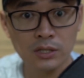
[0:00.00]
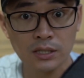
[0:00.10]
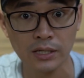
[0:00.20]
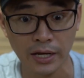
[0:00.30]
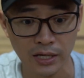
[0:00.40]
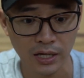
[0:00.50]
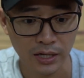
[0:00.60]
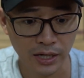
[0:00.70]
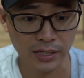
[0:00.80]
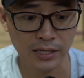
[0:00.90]
xịn như này.
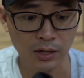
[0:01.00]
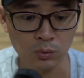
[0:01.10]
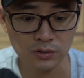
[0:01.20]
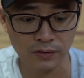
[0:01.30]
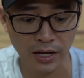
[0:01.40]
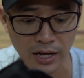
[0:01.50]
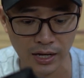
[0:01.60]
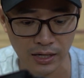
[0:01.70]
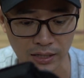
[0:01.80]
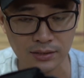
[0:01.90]
Ngay kể cả Husqvarna
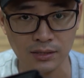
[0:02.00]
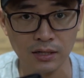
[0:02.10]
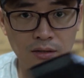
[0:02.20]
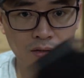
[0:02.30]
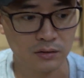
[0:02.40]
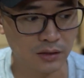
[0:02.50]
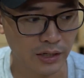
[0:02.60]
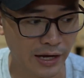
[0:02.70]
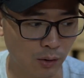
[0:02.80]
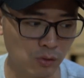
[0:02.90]
hay là Stihl,
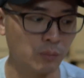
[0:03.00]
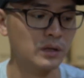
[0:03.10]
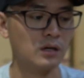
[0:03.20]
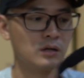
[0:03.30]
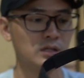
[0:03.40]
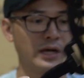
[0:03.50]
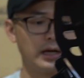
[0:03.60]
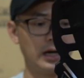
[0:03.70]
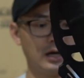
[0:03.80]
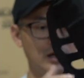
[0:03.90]
dây đeo cũng không bao giờ được như này cả.